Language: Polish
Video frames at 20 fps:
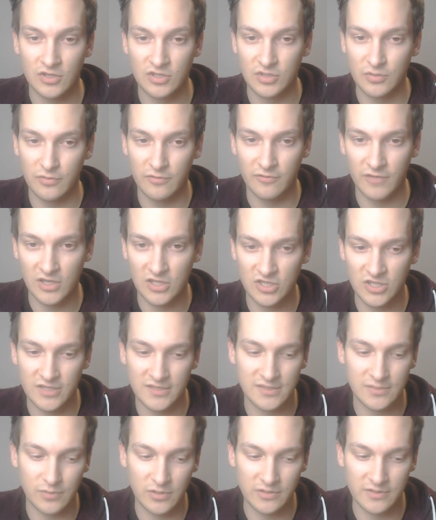żeby właśnie
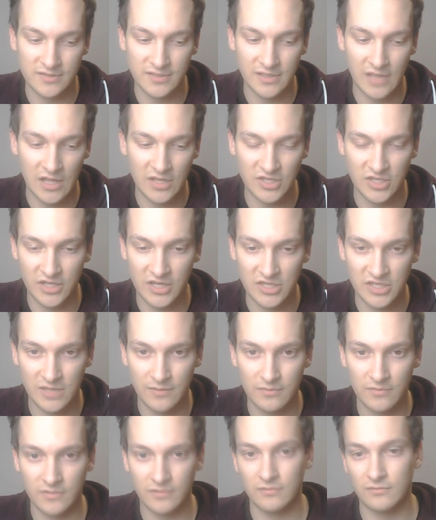znaleźć jakieś
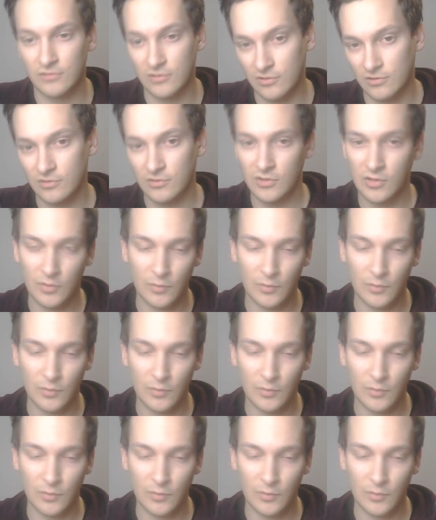tam no,